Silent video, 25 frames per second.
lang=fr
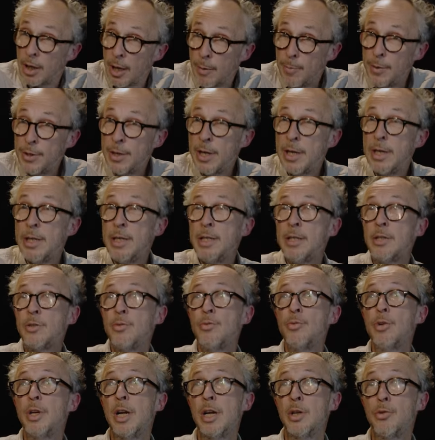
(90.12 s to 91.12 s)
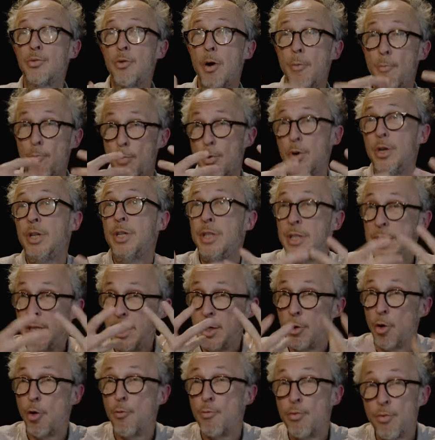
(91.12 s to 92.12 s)
capitaliste ou qu'elle soit
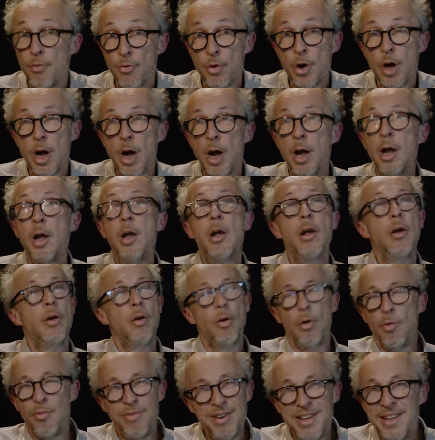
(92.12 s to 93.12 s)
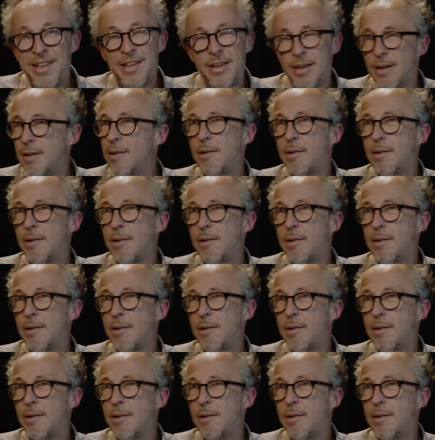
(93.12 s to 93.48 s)
politique au pouvoir, oui,